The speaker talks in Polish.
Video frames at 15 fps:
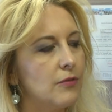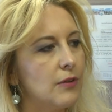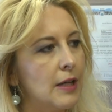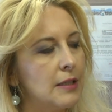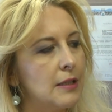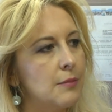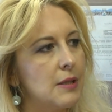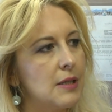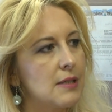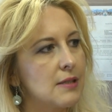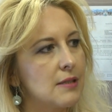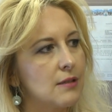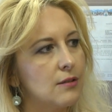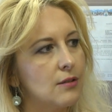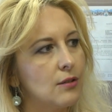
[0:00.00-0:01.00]
fajne
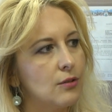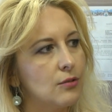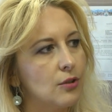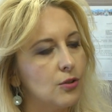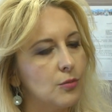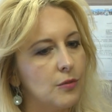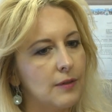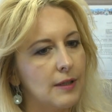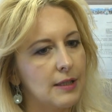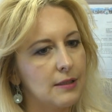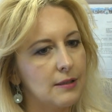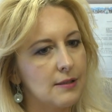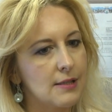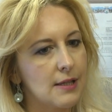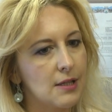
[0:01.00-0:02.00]
miejsce do, do
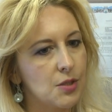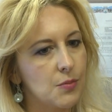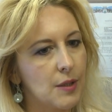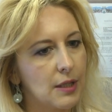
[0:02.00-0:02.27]
odbywania tych zajęć